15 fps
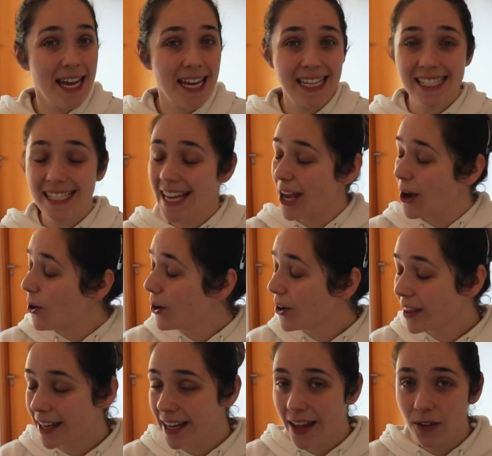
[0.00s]
esté
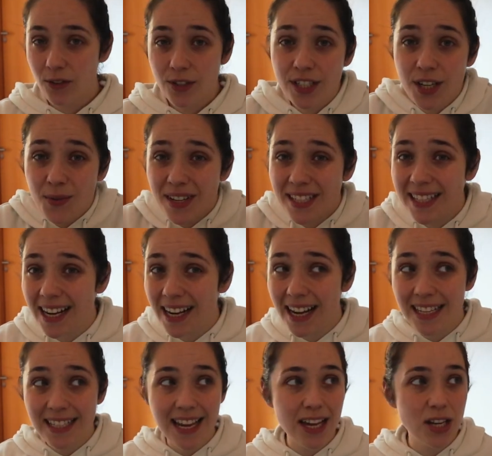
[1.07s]
ordenado si nuestra
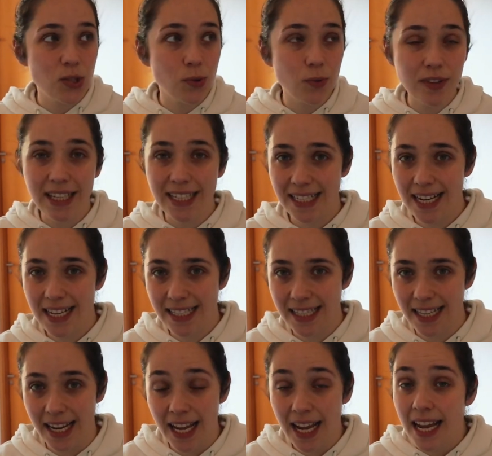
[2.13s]
casa es un
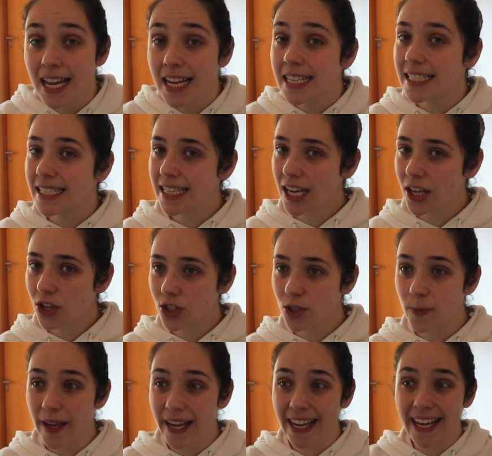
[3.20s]
desastre. Si ellos
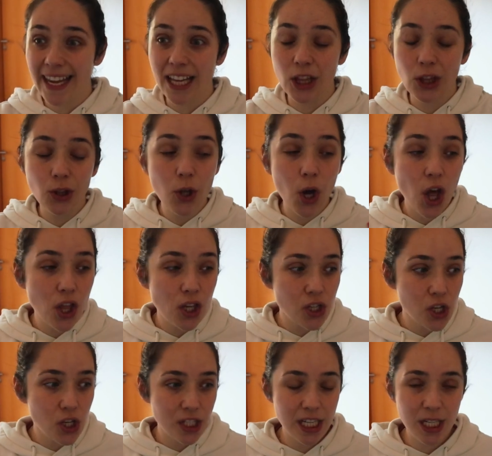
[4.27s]
ven que todos
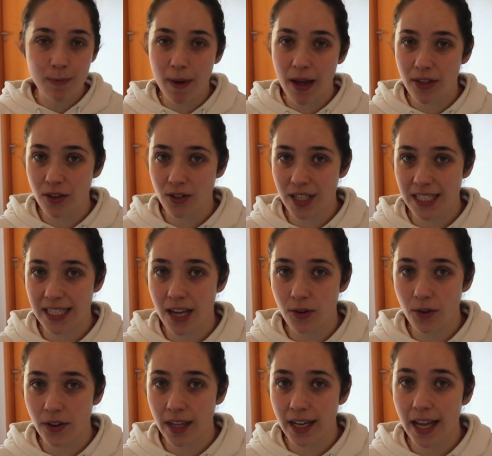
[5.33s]
los espacios están
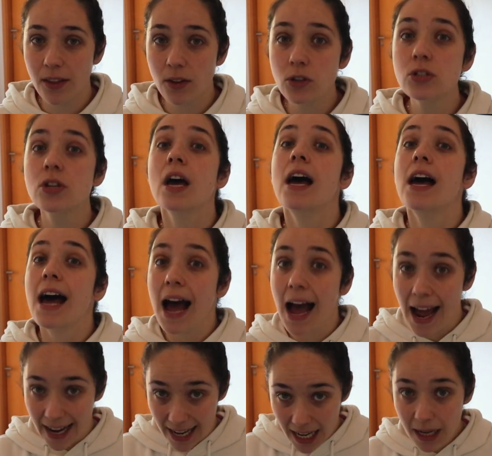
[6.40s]
ordenados,
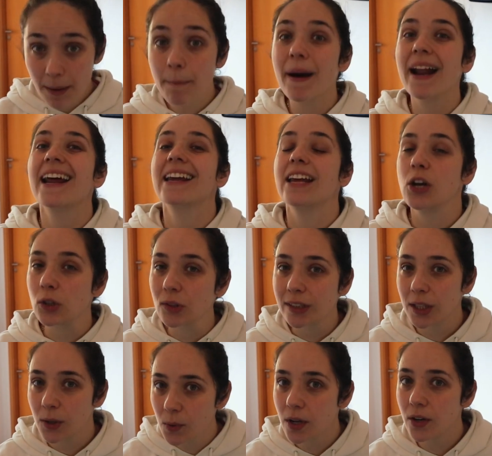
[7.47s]
harán para que
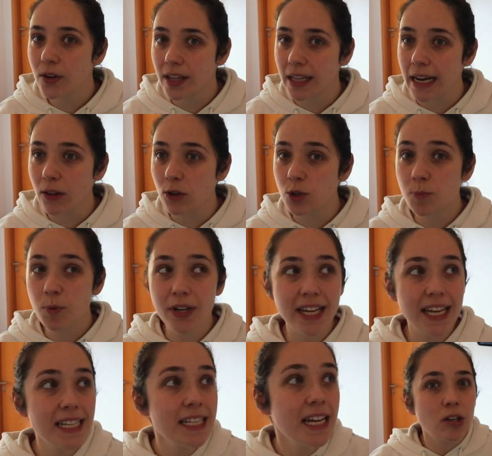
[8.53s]
continúen ordenados,
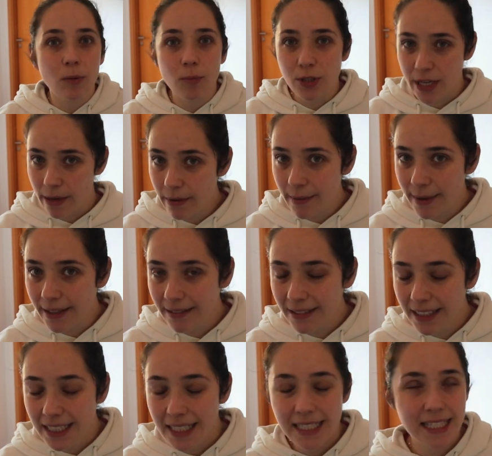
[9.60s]
porque es como se vive.
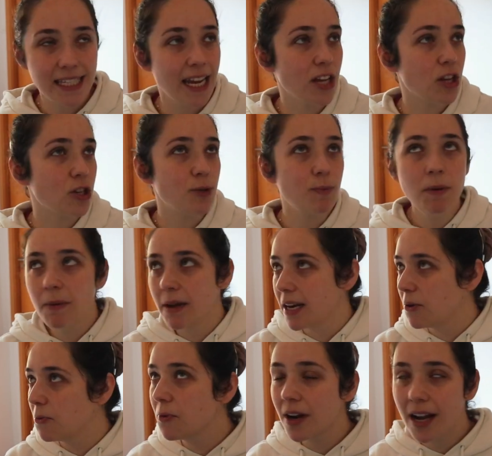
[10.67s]
Si ellos viven
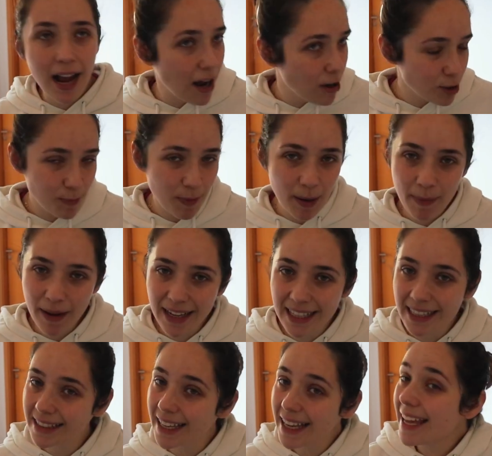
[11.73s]
en un caos
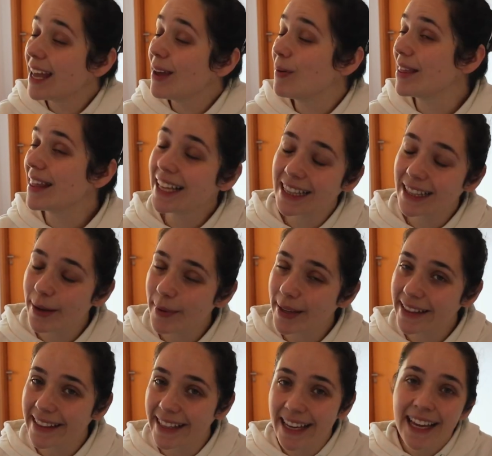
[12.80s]
permanente,
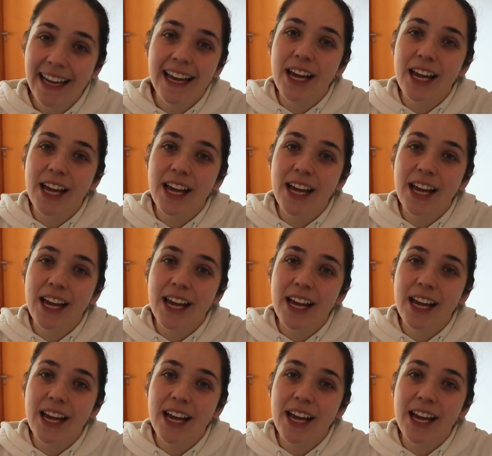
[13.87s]
evidentemente